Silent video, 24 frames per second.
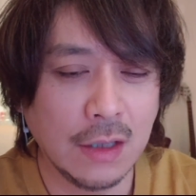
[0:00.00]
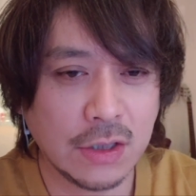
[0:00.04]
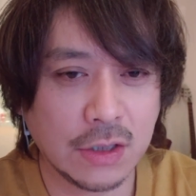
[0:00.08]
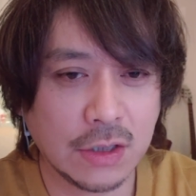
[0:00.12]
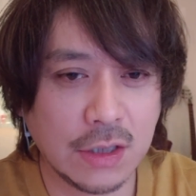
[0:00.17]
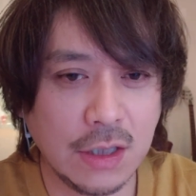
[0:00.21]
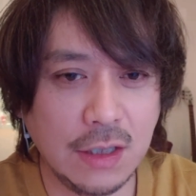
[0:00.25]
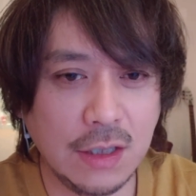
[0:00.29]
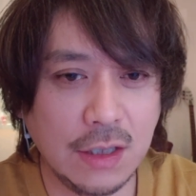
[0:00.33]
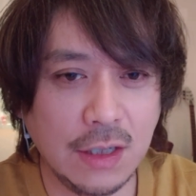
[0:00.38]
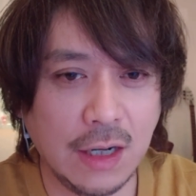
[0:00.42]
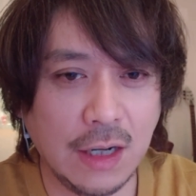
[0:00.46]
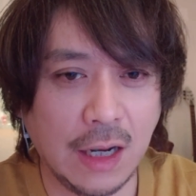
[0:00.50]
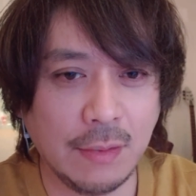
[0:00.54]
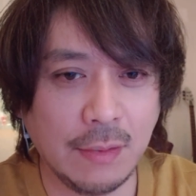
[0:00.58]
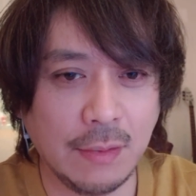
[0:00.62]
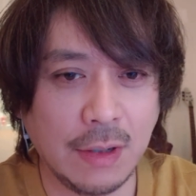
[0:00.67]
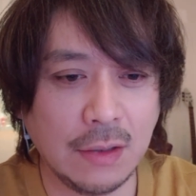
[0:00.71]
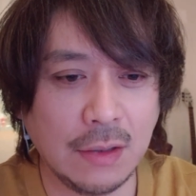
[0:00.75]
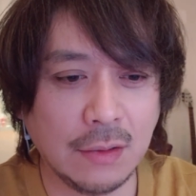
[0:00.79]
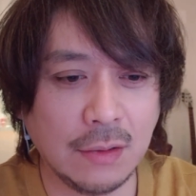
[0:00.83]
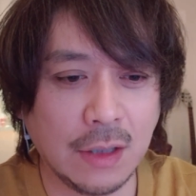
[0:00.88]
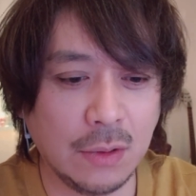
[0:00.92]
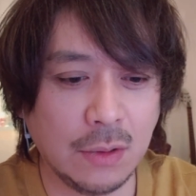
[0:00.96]
き嫌いは
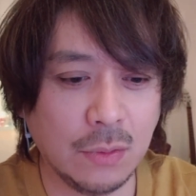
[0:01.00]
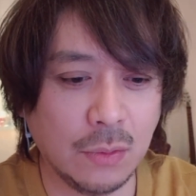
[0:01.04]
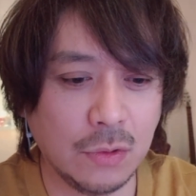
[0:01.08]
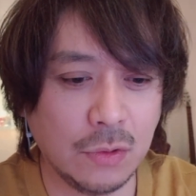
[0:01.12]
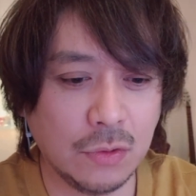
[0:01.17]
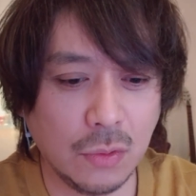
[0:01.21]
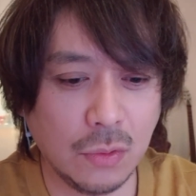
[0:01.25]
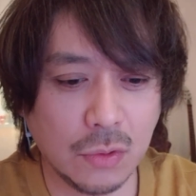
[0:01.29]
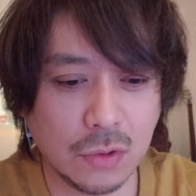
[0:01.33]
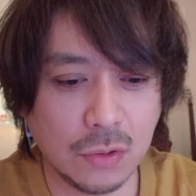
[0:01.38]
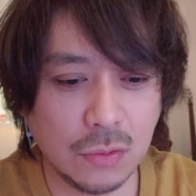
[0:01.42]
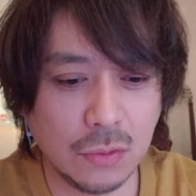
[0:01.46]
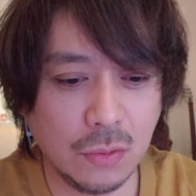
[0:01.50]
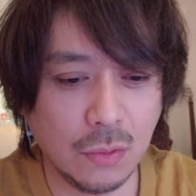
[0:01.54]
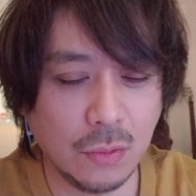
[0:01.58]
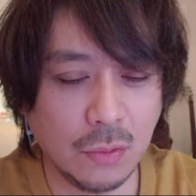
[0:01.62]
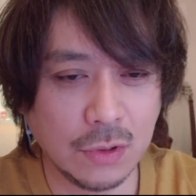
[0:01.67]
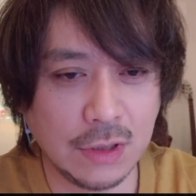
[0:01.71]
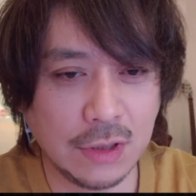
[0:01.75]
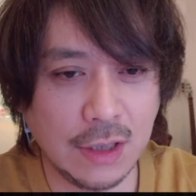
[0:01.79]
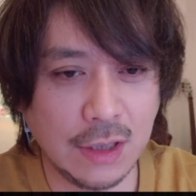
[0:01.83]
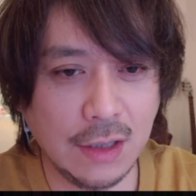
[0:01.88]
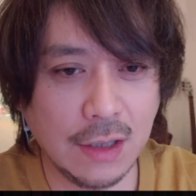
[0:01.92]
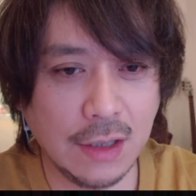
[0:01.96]
あるけど一つの
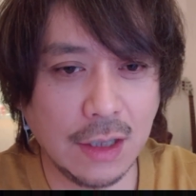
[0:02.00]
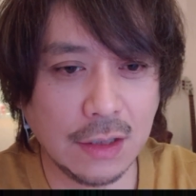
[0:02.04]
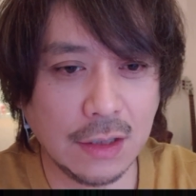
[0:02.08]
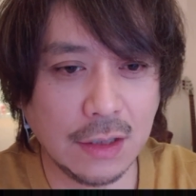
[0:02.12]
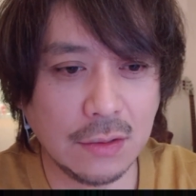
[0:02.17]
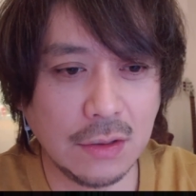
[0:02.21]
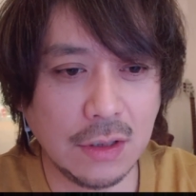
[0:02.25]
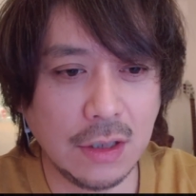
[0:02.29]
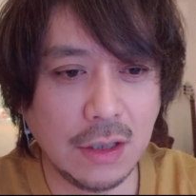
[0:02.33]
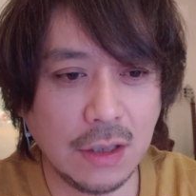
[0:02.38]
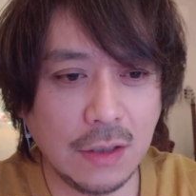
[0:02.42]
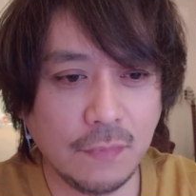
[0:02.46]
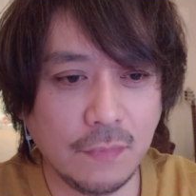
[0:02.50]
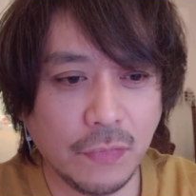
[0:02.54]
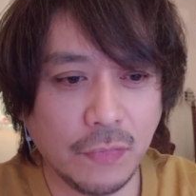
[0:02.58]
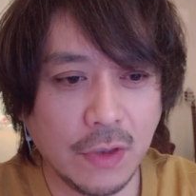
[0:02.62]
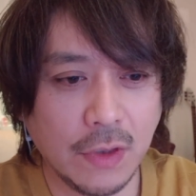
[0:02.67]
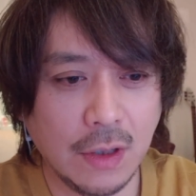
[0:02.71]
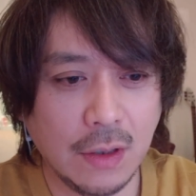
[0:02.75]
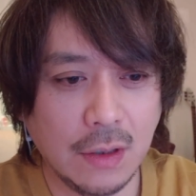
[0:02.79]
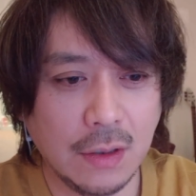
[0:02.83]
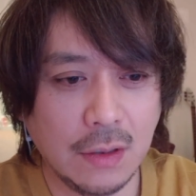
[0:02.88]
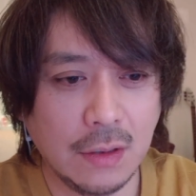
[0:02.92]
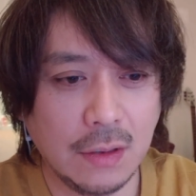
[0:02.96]
こう生活に、
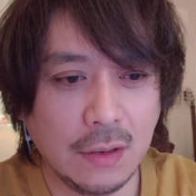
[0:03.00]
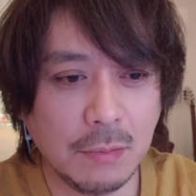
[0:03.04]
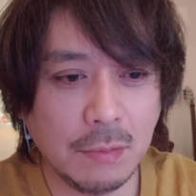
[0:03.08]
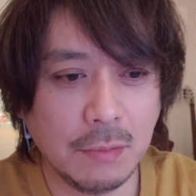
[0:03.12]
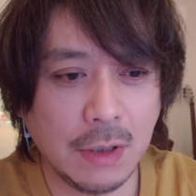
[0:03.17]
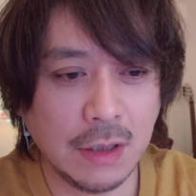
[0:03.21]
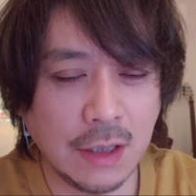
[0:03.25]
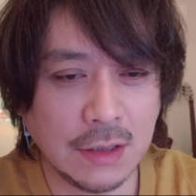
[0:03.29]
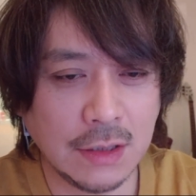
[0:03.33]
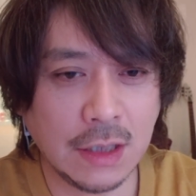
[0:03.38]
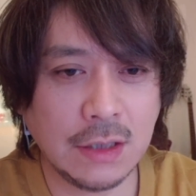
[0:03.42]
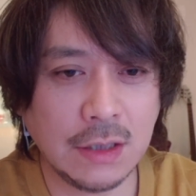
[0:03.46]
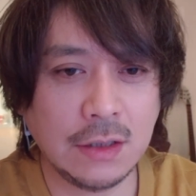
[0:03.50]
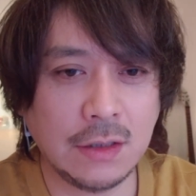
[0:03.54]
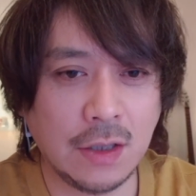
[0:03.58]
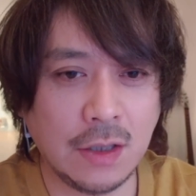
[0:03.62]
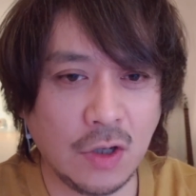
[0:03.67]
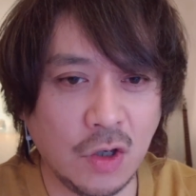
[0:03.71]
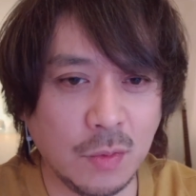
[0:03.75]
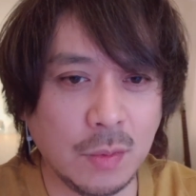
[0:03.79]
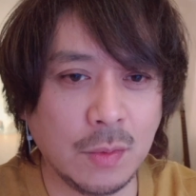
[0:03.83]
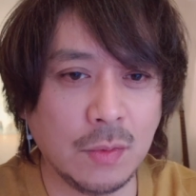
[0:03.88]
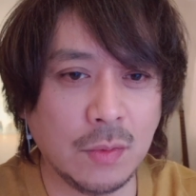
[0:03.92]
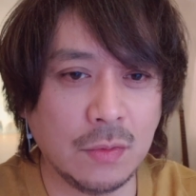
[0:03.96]
まあ、根ざして
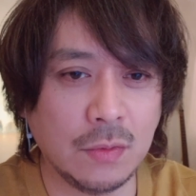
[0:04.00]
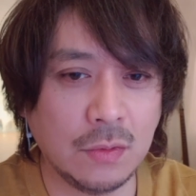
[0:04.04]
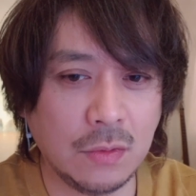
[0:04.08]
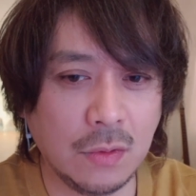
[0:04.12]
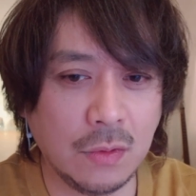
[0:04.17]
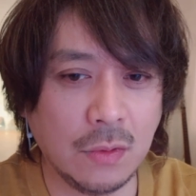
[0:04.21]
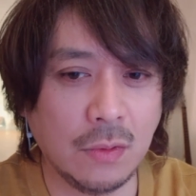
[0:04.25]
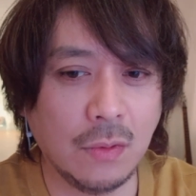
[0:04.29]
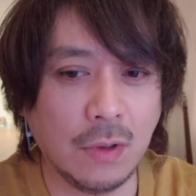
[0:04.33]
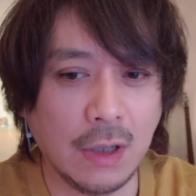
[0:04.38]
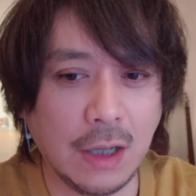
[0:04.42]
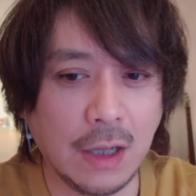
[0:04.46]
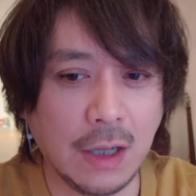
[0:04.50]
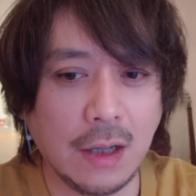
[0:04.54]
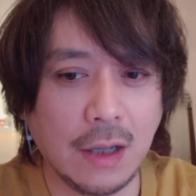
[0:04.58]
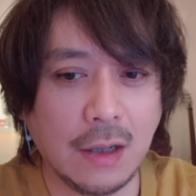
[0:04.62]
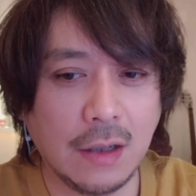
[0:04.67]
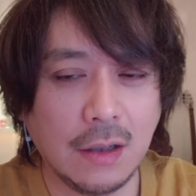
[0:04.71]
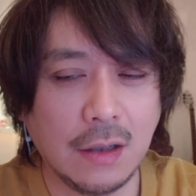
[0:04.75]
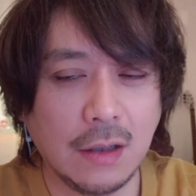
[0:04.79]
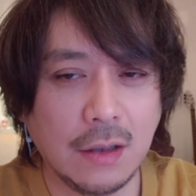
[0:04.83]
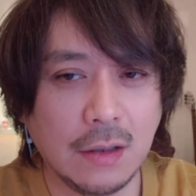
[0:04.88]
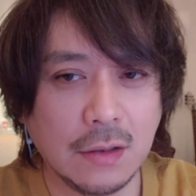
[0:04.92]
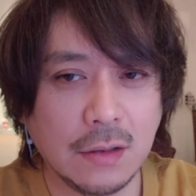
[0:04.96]
る部分っていうのが
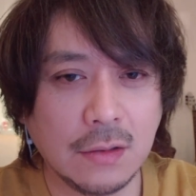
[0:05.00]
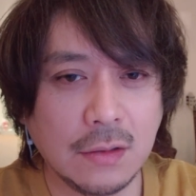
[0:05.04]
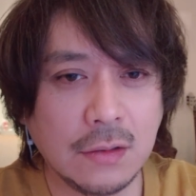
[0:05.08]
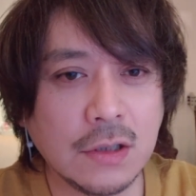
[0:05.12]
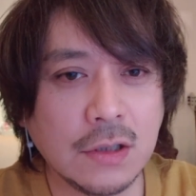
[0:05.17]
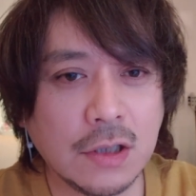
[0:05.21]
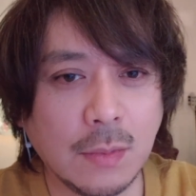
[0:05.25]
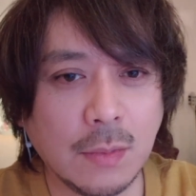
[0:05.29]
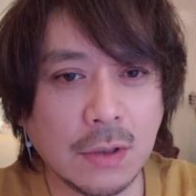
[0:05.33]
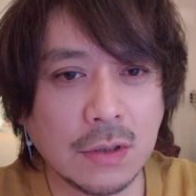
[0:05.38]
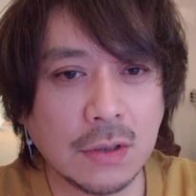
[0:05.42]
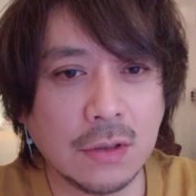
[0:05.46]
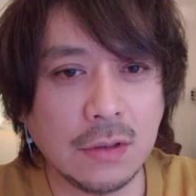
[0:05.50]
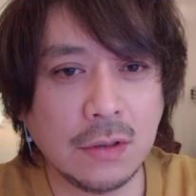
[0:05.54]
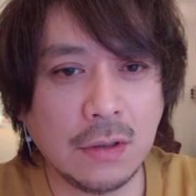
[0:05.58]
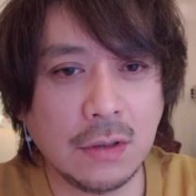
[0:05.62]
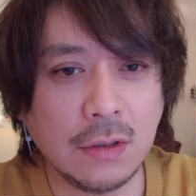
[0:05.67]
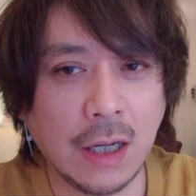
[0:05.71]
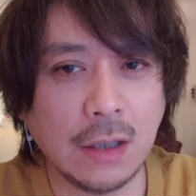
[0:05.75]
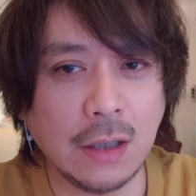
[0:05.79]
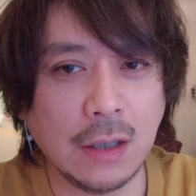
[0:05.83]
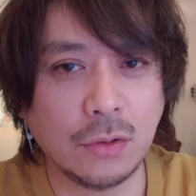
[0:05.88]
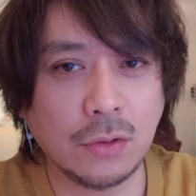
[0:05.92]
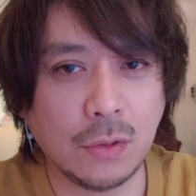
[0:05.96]
クリスマスって
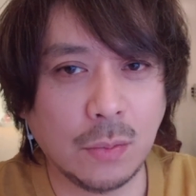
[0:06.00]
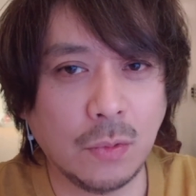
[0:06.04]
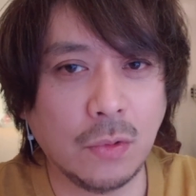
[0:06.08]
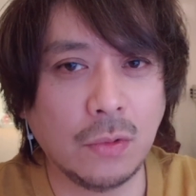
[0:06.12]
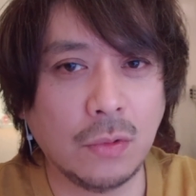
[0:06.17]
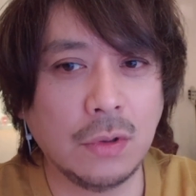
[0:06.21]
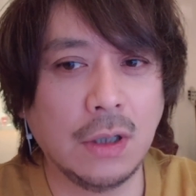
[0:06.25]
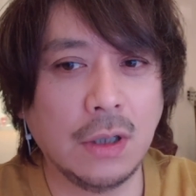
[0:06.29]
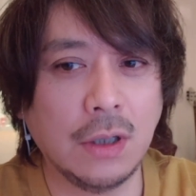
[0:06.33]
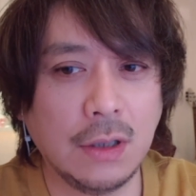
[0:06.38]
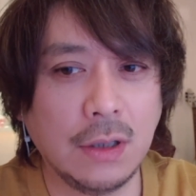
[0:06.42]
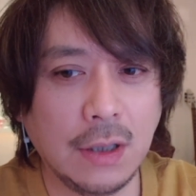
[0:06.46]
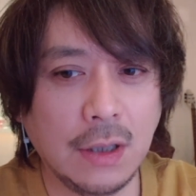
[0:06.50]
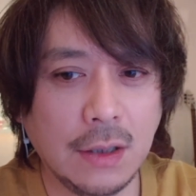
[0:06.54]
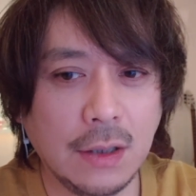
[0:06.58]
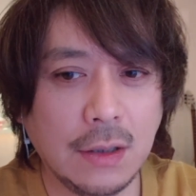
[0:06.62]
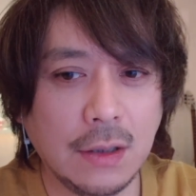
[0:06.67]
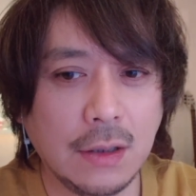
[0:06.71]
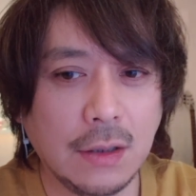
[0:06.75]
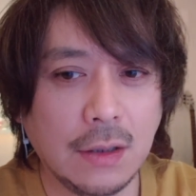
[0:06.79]
あると思うんだよね。